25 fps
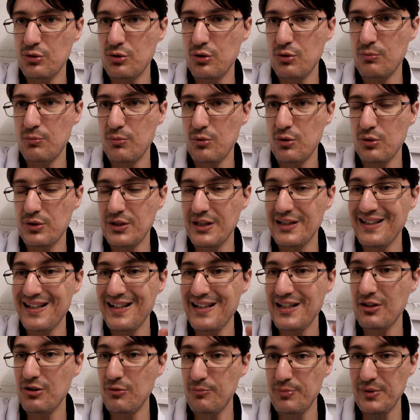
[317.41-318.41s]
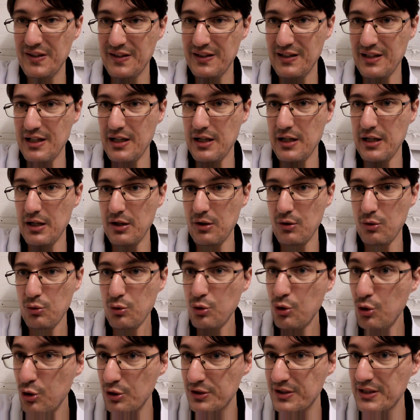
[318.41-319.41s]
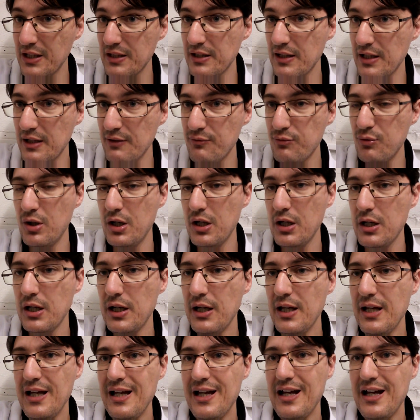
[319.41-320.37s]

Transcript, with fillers: de mon analyse, puisqu'il a eu le temps de la voir